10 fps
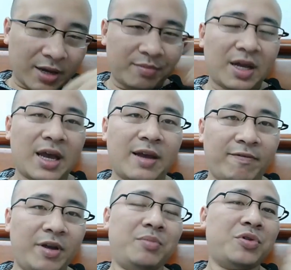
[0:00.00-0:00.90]
Em nghe
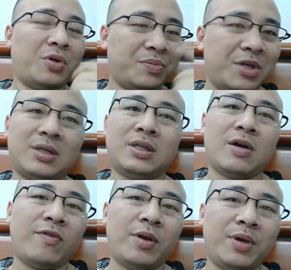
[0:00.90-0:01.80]
phim rồi em dịch
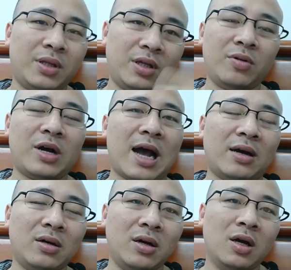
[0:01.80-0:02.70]
theo phim ấy thì nó khá
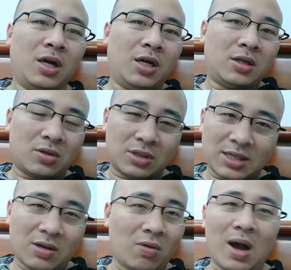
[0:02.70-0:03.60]
hơn. Chứ còn
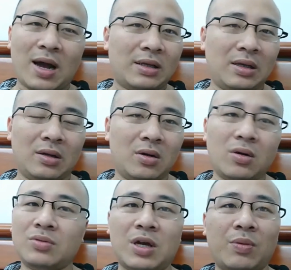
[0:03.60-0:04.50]
sách giáo khoa thì nó
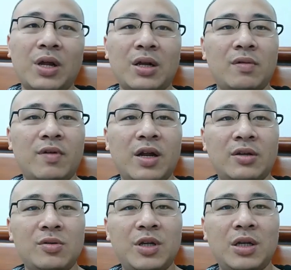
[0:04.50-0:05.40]
không giải quyết hết được vấn
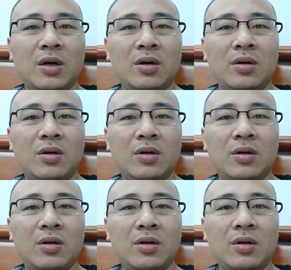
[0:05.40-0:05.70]
đề cho mình đâu.